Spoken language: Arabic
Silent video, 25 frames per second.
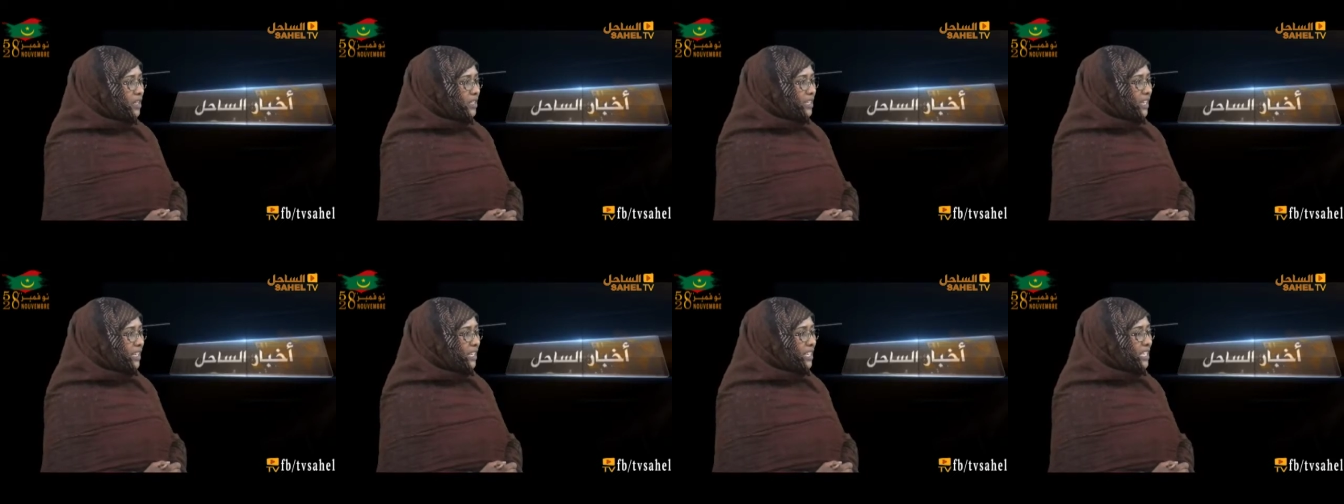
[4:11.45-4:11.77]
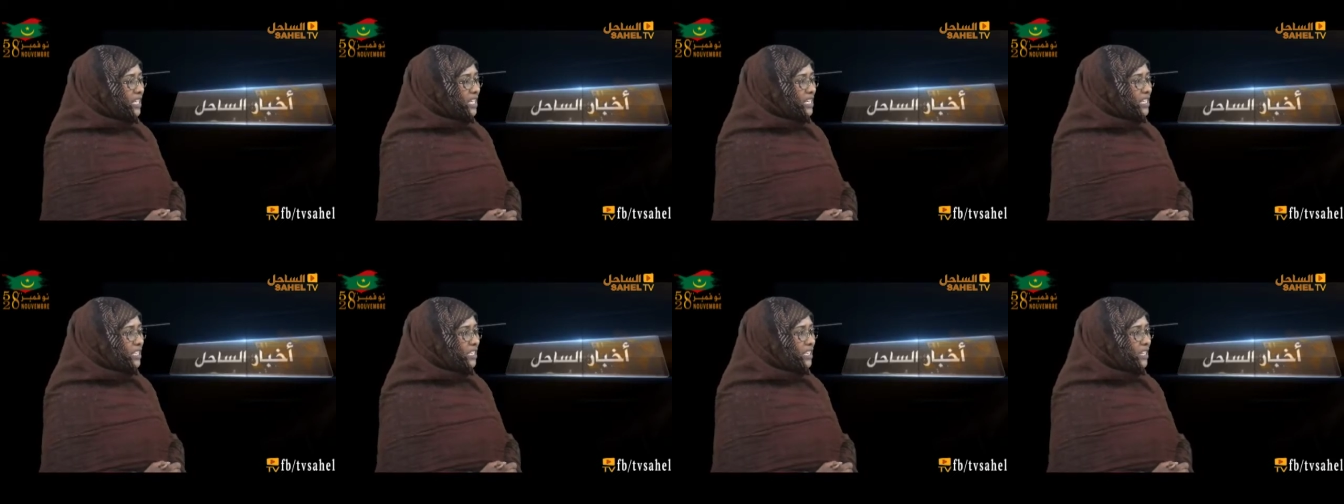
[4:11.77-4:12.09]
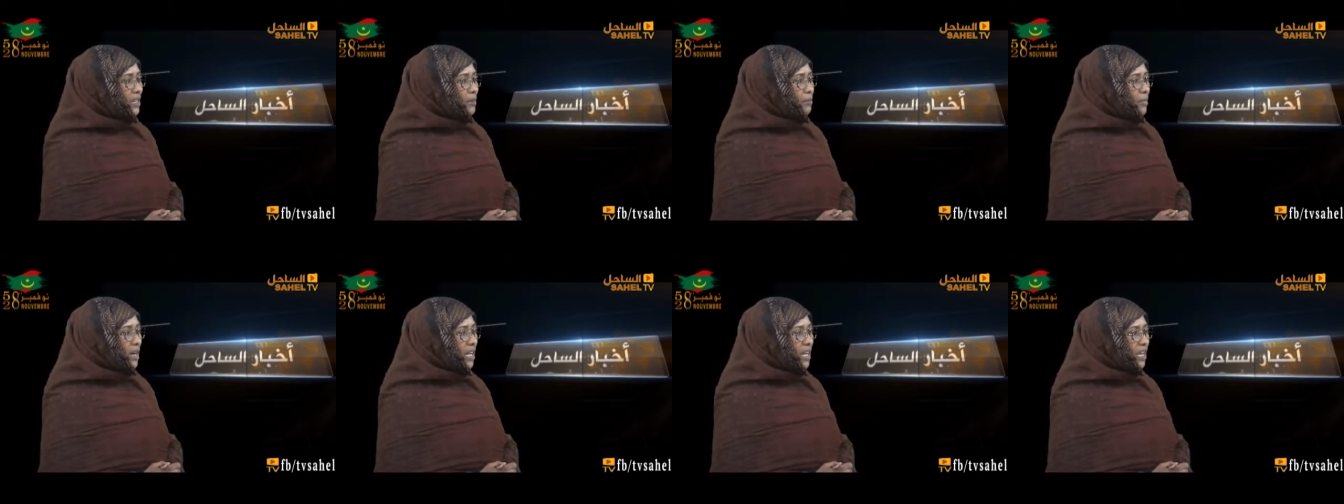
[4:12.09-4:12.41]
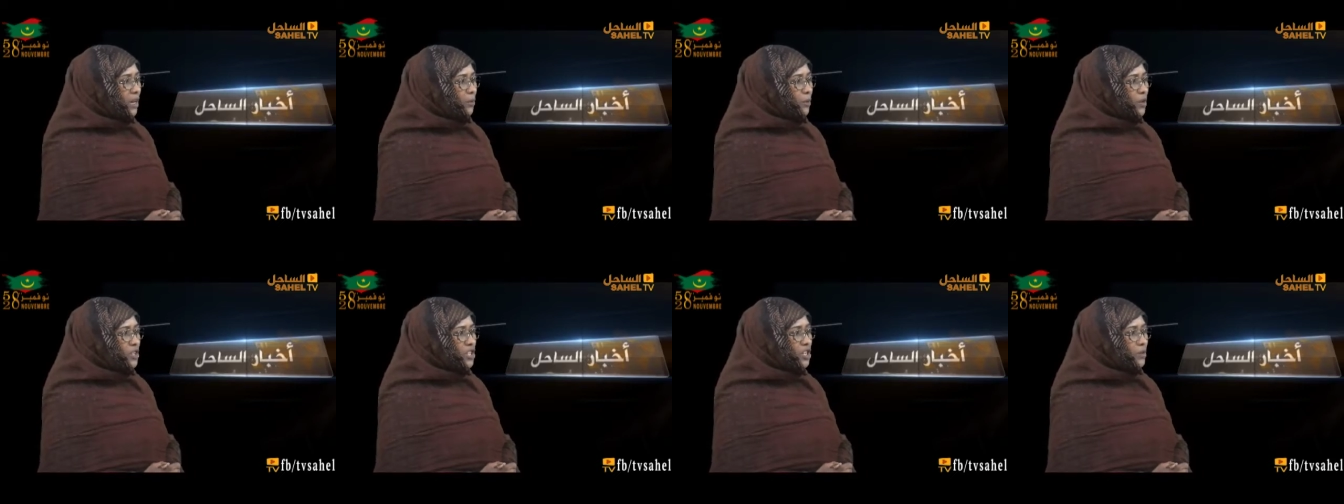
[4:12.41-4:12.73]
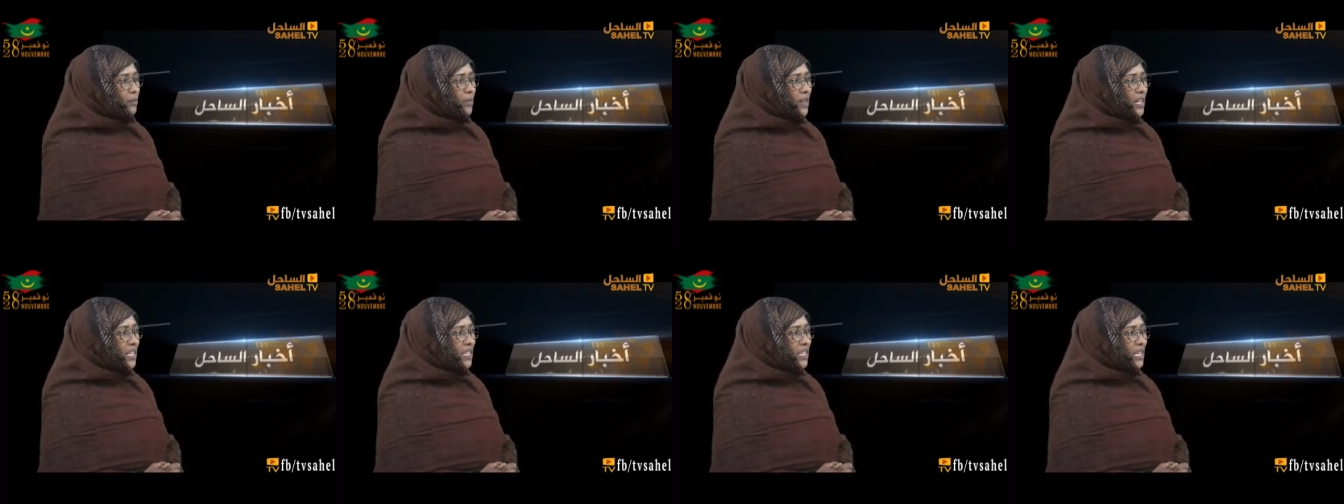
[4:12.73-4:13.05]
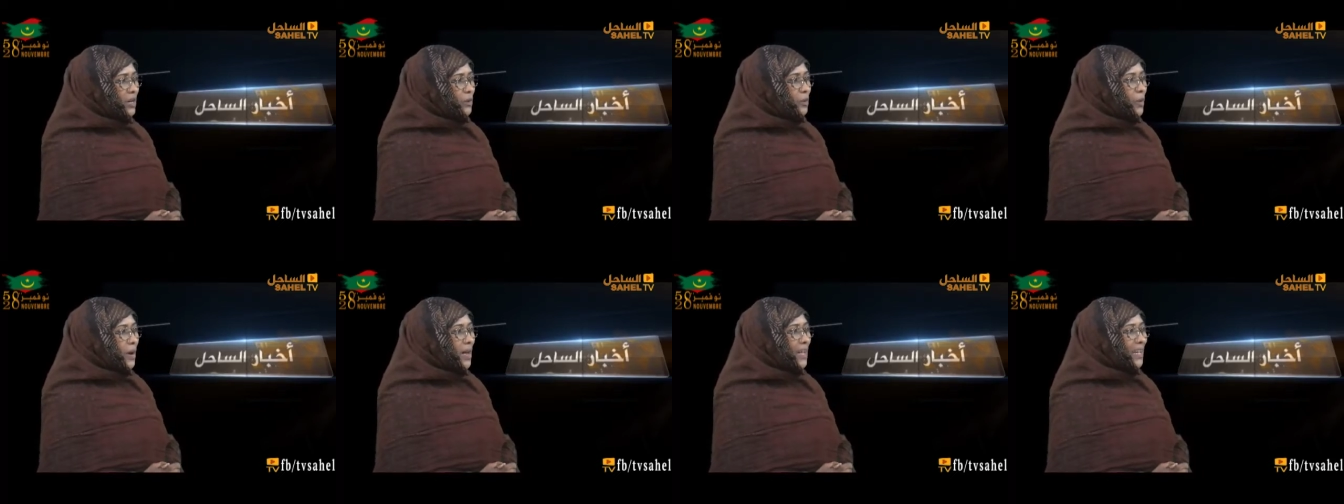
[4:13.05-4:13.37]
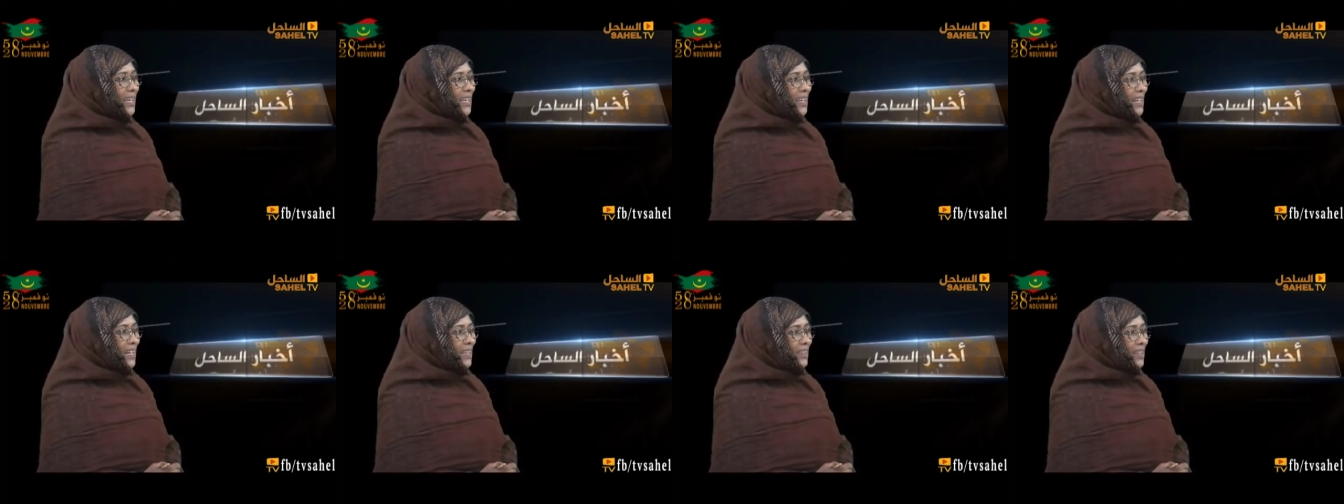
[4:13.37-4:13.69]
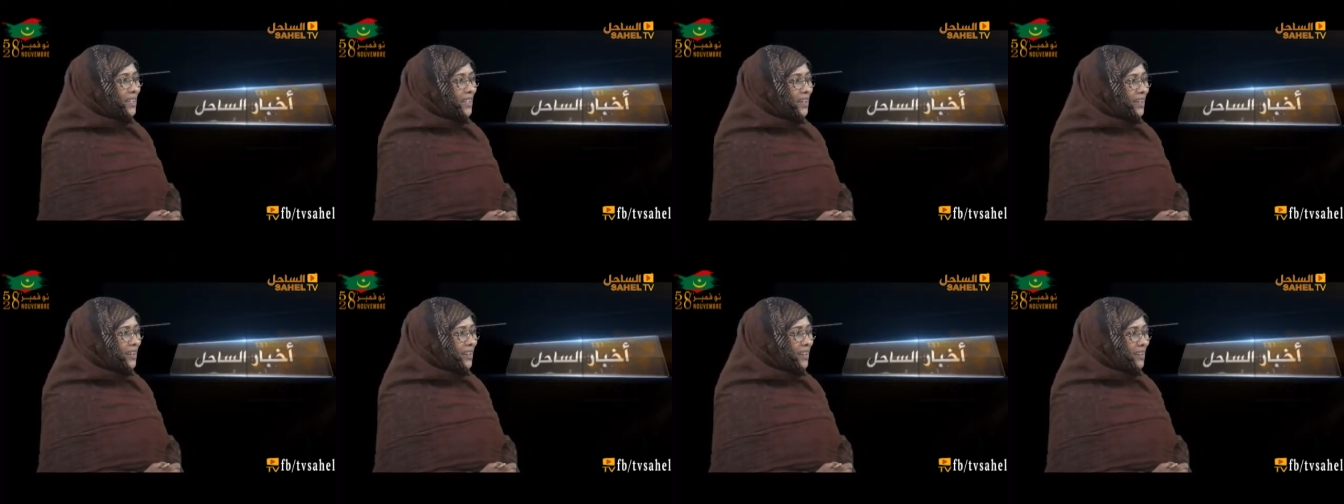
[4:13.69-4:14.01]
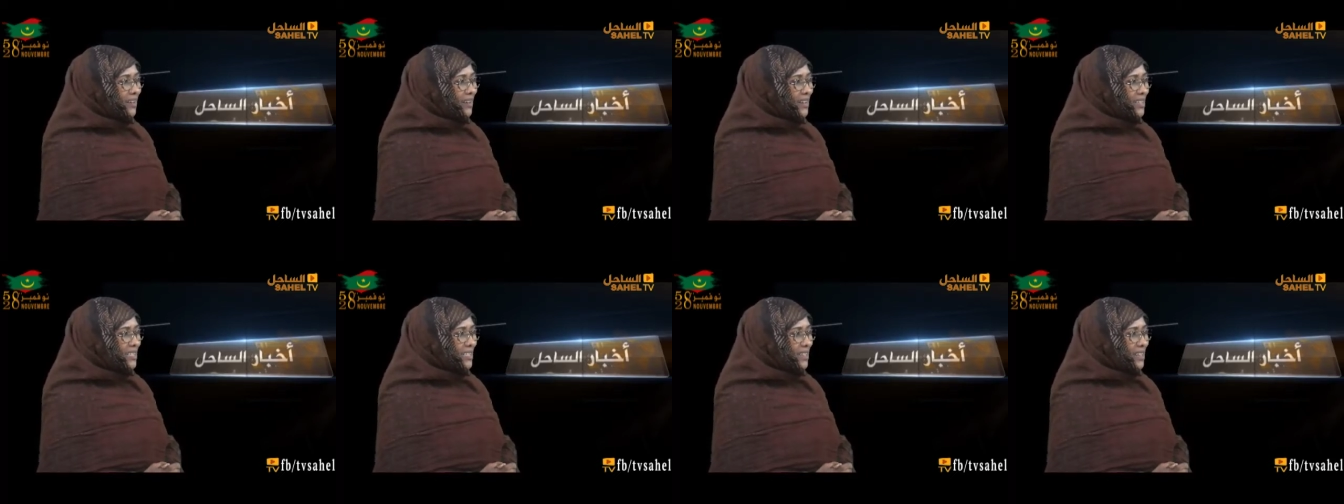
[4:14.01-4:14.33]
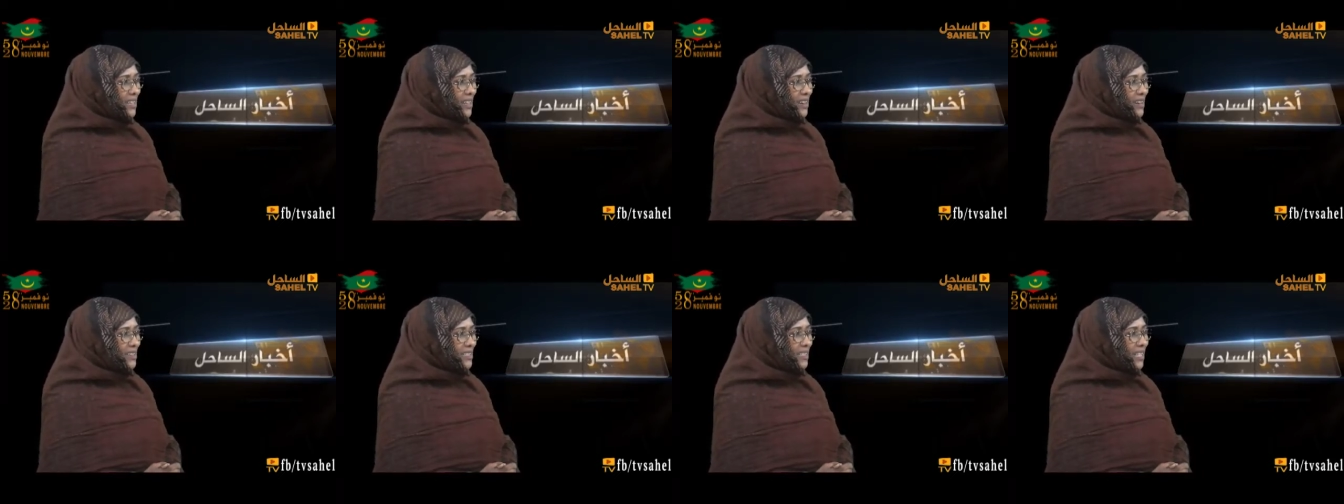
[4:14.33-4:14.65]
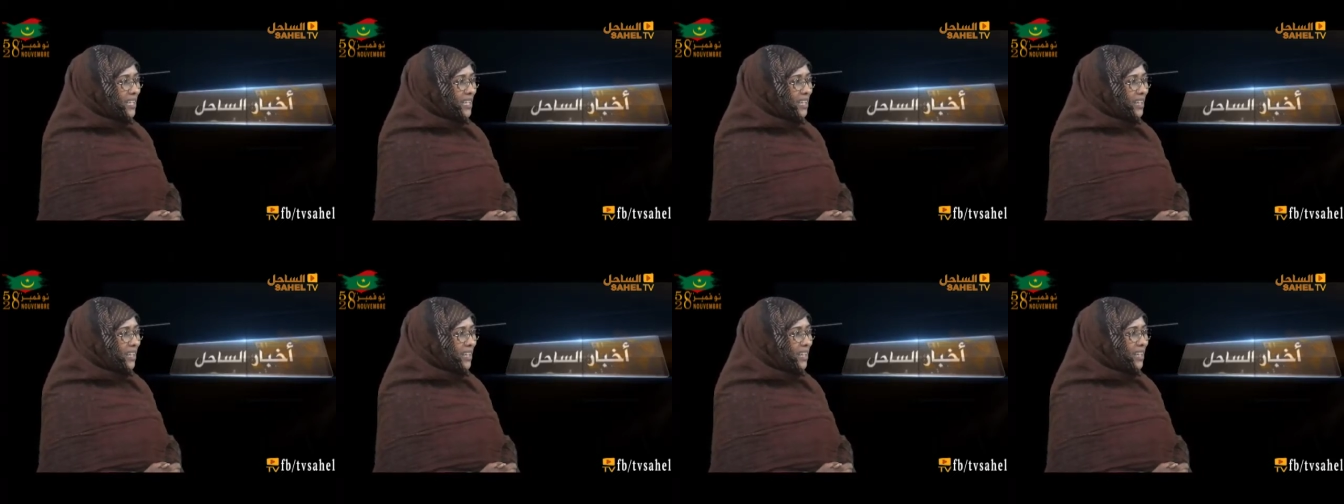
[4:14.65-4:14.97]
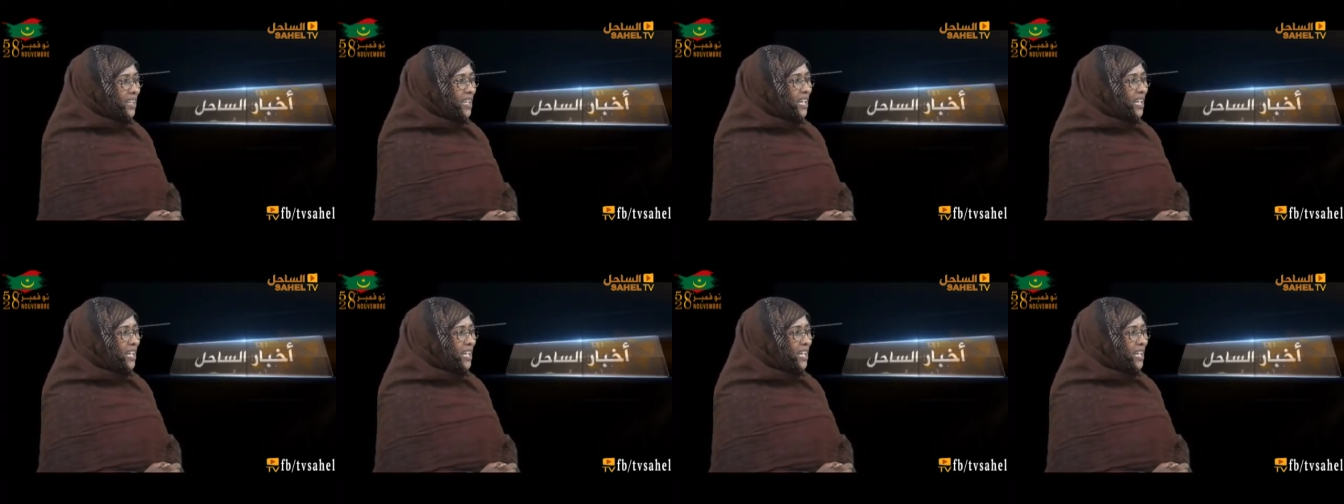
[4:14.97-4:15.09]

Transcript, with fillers: تركيزهم على الواجبات أو على أداء الرسالة